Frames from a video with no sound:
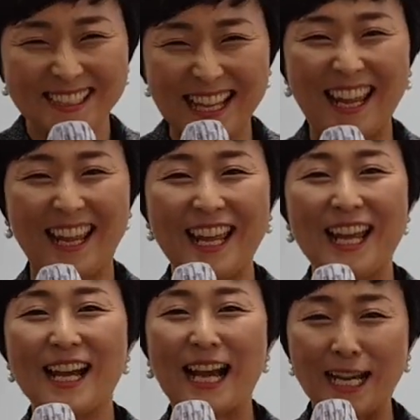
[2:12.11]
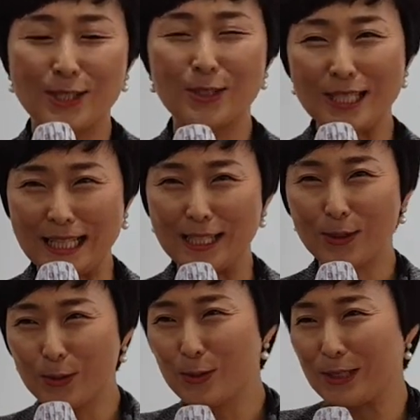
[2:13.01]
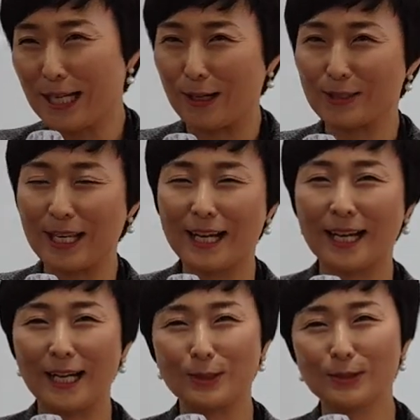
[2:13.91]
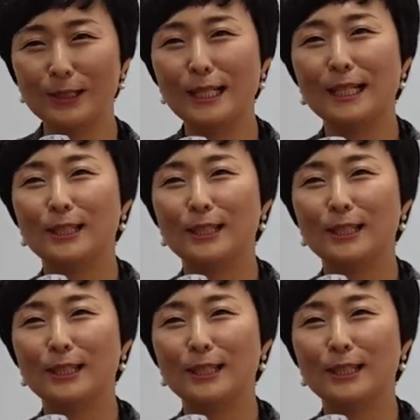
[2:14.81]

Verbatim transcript: 네 가정이 내 선교지라고 생각하고